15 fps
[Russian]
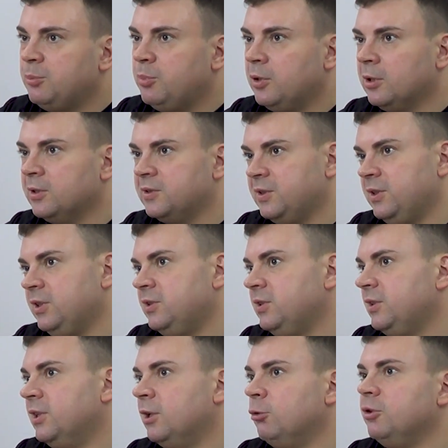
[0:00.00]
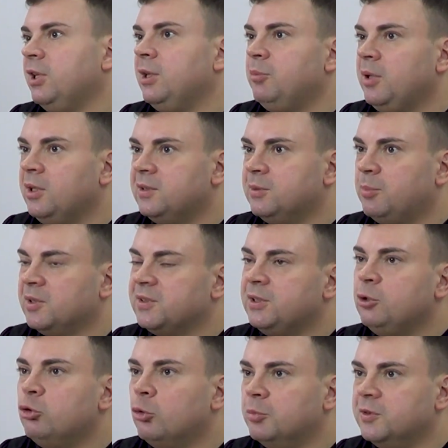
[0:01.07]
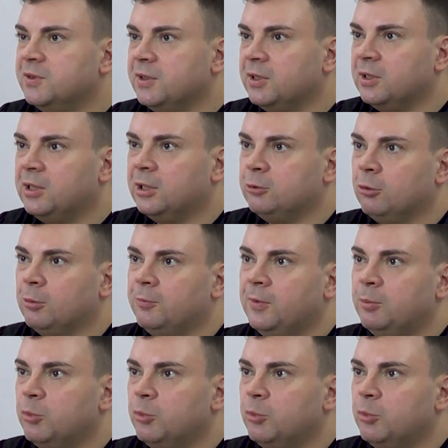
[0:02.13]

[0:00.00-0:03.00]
операций и технологий имеет запасные опции, которым